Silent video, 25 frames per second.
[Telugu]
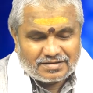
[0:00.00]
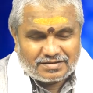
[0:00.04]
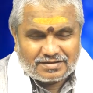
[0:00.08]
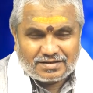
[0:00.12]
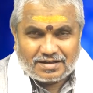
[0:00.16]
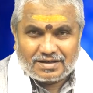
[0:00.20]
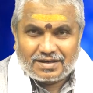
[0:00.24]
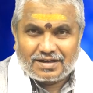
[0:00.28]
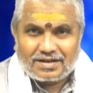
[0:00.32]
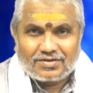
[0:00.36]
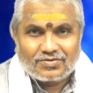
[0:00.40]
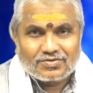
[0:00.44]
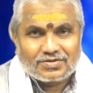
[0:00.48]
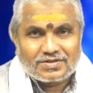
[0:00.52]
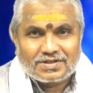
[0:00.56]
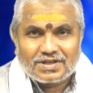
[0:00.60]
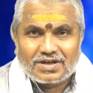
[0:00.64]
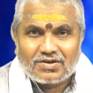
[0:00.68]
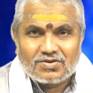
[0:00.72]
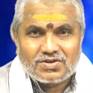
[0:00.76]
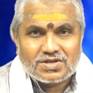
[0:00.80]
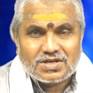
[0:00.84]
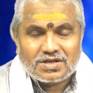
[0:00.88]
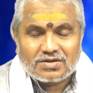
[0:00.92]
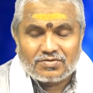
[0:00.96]
చాలా
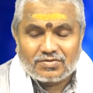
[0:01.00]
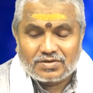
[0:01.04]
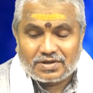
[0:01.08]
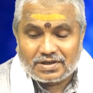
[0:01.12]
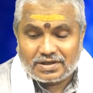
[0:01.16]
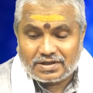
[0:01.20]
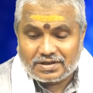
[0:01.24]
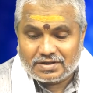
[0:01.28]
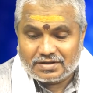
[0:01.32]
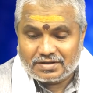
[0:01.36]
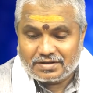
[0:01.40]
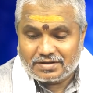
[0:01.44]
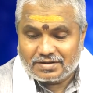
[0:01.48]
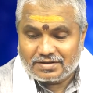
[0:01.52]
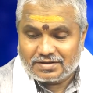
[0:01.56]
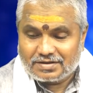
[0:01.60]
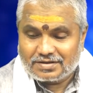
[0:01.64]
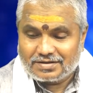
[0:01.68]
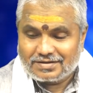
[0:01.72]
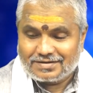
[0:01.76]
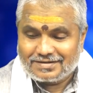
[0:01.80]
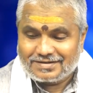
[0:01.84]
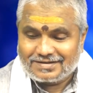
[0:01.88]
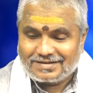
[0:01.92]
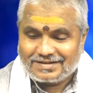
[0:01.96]
అత్యావశ్యకం అండి
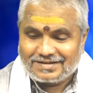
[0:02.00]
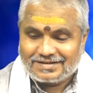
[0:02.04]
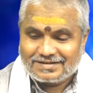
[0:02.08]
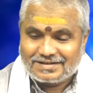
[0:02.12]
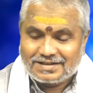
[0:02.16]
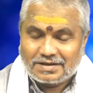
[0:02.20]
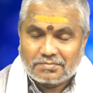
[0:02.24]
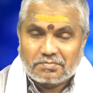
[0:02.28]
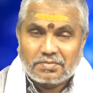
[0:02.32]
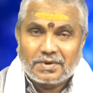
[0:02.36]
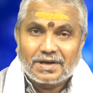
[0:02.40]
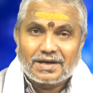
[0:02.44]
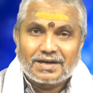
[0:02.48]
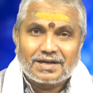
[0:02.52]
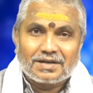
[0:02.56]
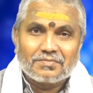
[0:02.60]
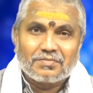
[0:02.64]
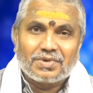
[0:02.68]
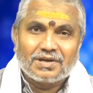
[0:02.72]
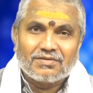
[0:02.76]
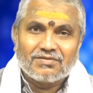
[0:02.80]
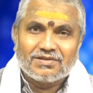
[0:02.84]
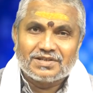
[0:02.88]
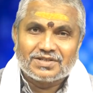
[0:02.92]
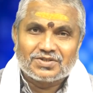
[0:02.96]
చెప్పాలంటే
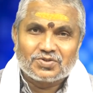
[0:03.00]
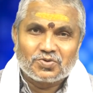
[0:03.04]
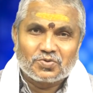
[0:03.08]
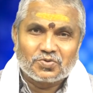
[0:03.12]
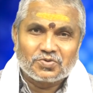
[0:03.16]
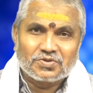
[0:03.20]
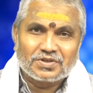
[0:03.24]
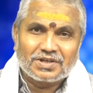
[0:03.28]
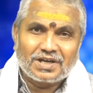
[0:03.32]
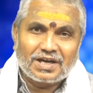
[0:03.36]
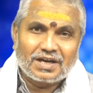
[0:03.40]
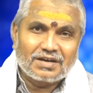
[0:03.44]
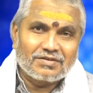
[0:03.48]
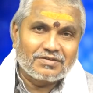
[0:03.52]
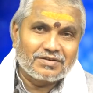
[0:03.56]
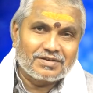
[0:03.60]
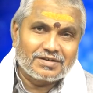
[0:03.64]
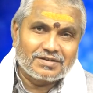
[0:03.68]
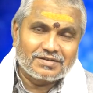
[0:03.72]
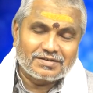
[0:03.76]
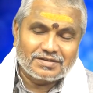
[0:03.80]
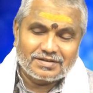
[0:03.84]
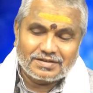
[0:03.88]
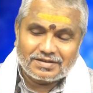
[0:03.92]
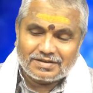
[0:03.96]
భయం వేస్తూ ఉంటుంది కారణం
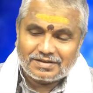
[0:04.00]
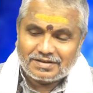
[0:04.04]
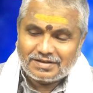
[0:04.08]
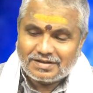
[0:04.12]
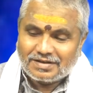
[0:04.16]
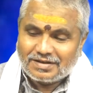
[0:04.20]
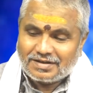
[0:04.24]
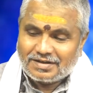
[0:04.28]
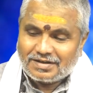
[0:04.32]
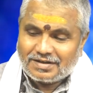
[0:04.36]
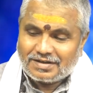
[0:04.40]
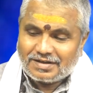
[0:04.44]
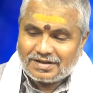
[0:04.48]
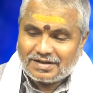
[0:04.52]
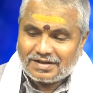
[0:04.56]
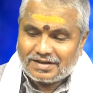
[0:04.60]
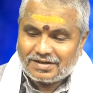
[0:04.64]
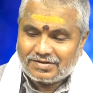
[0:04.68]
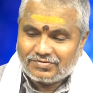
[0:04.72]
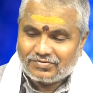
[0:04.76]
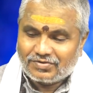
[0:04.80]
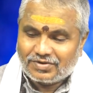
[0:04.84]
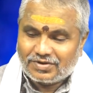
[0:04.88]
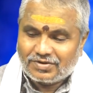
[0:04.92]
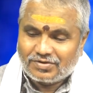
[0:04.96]
ఏంటంటే
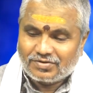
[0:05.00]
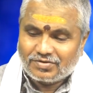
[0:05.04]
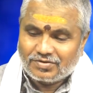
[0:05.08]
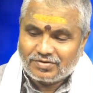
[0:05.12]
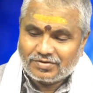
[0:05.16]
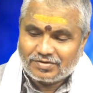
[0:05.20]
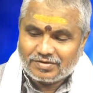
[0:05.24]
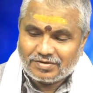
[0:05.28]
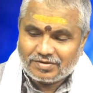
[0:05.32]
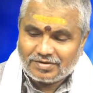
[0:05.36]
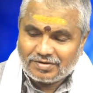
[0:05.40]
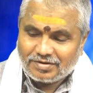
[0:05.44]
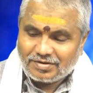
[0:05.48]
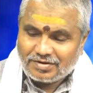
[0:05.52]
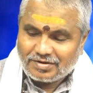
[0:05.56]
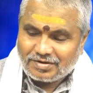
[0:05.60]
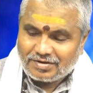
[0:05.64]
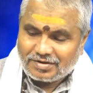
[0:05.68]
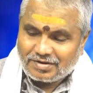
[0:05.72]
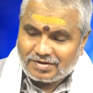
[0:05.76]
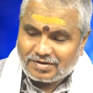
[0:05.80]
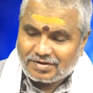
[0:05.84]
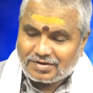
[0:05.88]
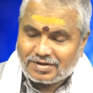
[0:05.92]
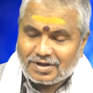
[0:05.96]
వీళ్ళు
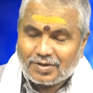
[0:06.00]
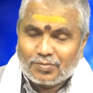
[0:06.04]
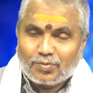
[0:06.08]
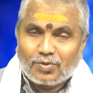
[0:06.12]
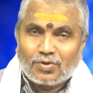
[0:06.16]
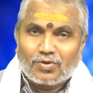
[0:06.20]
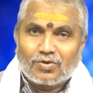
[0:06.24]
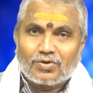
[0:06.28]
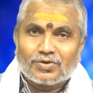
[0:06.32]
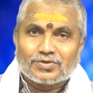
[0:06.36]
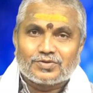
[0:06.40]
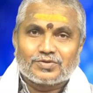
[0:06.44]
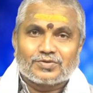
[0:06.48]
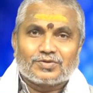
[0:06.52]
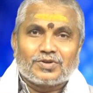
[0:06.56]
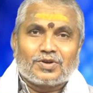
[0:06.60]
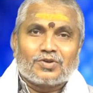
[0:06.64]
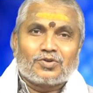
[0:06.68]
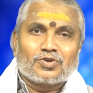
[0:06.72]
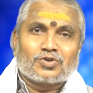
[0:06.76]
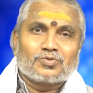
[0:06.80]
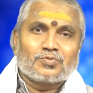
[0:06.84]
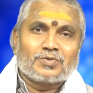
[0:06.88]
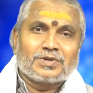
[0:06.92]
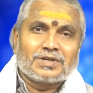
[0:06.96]
డబ్బుల కోసం
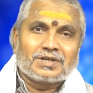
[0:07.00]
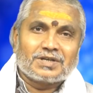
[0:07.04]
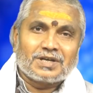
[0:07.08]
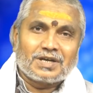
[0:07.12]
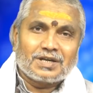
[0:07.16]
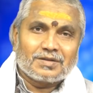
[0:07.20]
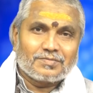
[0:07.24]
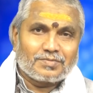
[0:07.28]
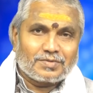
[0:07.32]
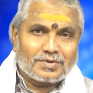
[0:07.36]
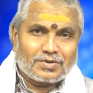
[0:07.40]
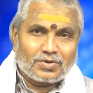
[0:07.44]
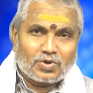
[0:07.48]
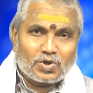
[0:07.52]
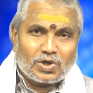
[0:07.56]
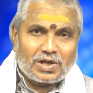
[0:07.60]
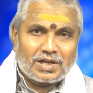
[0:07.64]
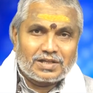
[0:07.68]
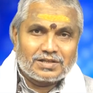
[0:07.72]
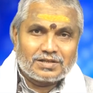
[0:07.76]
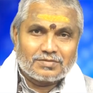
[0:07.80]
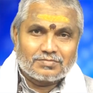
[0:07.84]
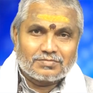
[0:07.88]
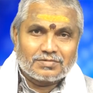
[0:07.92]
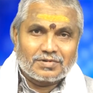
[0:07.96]
కకృతిపడి ఇట్లాంటి
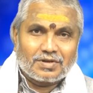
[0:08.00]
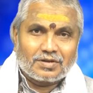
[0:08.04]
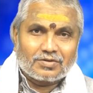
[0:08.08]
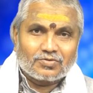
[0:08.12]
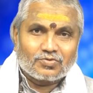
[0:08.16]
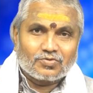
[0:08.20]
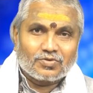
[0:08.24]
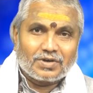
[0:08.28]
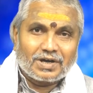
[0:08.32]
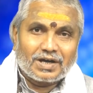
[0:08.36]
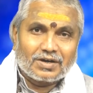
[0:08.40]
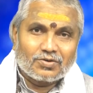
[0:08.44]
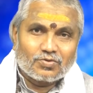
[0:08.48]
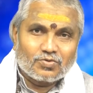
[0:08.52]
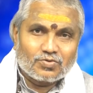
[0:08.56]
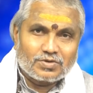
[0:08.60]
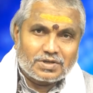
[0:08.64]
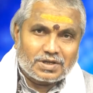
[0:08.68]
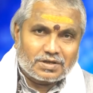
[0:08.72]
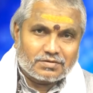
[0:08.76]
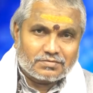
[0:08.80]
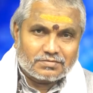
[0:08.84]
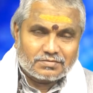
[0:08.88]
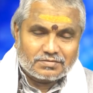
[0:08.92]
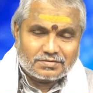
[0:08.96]
ప్రయోగాలను చెప్తున్నారు
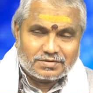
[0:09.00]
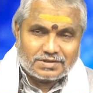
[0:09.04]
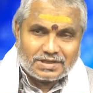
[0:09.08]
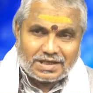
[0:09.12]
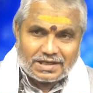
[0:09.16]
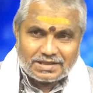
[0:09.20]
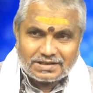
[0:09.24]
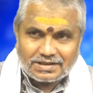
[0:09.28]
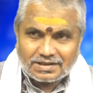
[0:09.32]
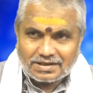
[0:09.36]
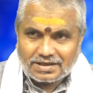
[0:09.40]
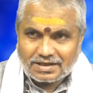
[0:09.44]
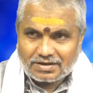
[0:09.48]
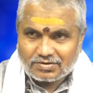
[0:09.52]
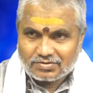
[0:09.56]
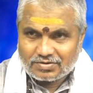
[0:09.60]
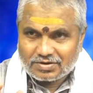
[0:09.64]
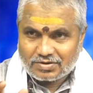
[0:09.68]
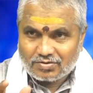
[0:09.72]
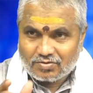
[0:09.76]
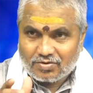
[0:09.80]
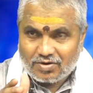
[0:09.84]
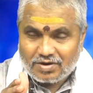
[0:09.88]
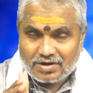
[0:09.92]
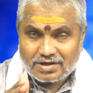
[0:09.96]
అనుకుంటారు సహజంగా
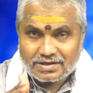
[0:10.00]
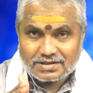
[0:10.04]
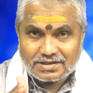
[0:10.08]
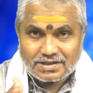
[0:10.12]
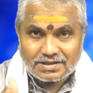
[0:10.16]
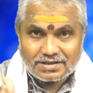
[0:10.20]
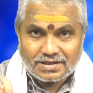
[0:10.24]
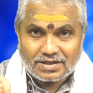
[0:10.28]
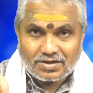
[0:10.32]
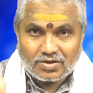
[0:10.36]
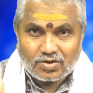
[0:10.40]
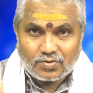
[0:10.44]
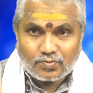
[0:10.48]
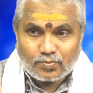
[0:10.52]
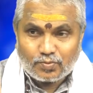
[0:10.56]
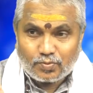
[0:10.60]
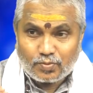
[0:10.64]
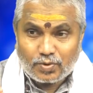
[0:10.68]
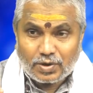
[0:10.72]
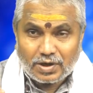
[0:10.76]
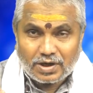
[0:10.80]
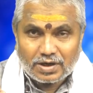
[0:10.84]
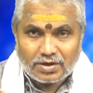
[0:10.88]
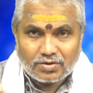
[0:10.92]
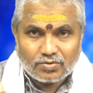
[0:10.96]
ఏమవుతుంటే ఒక్కొక్క సీజన్లో
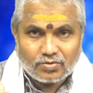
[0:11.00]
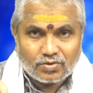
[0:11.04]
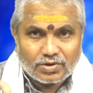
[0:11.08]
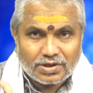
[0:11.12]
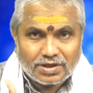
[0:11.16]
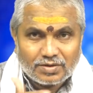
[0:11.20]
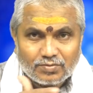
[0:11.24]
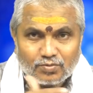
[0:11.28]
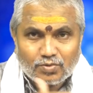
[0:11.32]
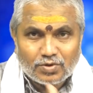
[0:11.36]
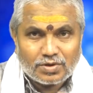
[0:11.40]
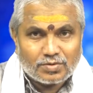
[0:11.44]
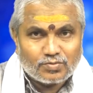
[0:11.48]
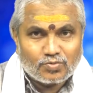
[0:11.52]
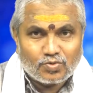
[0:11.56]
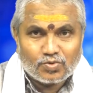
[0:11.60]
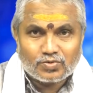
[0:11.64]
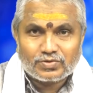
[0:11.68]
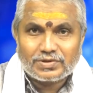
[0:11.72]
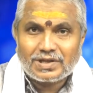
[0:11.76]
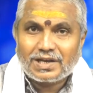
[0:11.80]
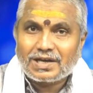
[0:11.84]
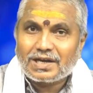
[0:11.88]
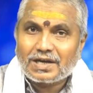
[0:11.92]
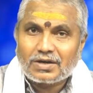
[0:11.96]
పగలు ఉదయం పూట
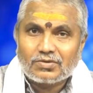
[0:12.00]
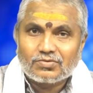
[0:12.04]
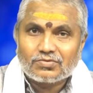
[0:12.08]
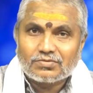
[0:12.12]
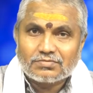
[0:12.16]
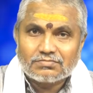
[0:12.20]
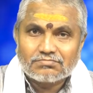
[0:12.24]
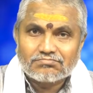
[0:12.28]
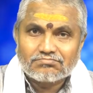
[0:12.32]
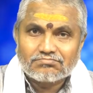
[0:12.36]
ముహూర్తాలు రావు